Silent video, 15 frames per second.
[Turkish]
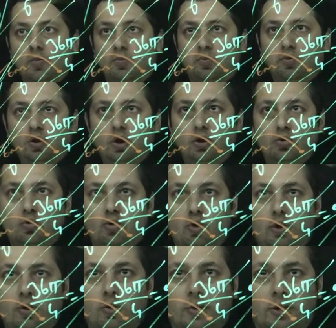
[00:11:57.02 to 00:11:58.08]
Buraya
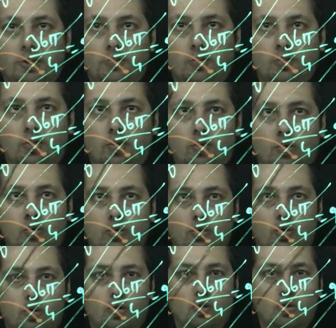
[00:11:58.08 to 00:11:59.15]
zorluyor bak şimdi zorluyor,
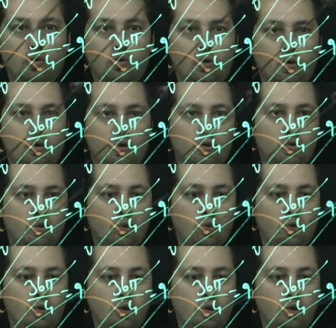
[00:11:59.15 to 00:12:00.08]
zorluyor, zorluyor, zorluyor.